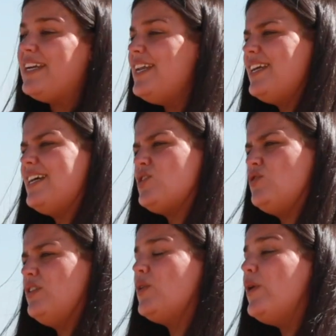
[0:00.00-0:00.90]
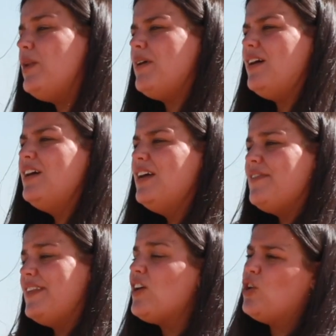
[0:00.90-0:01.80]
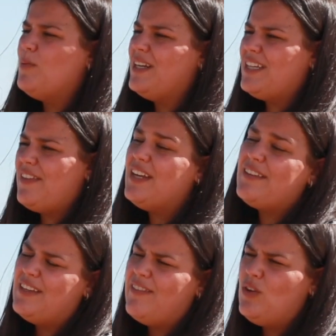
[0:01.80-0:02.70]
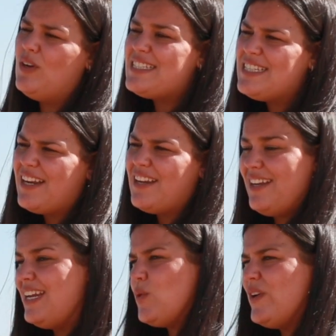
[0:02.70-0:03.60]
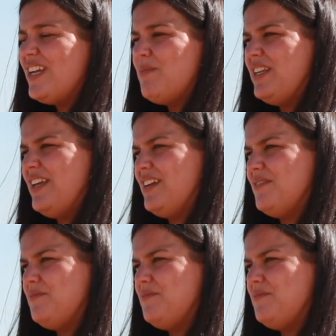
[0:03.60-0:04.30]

Es el caso en Huelva de las comarcas del Andévalo, la Sierra y la Cuenca Minera.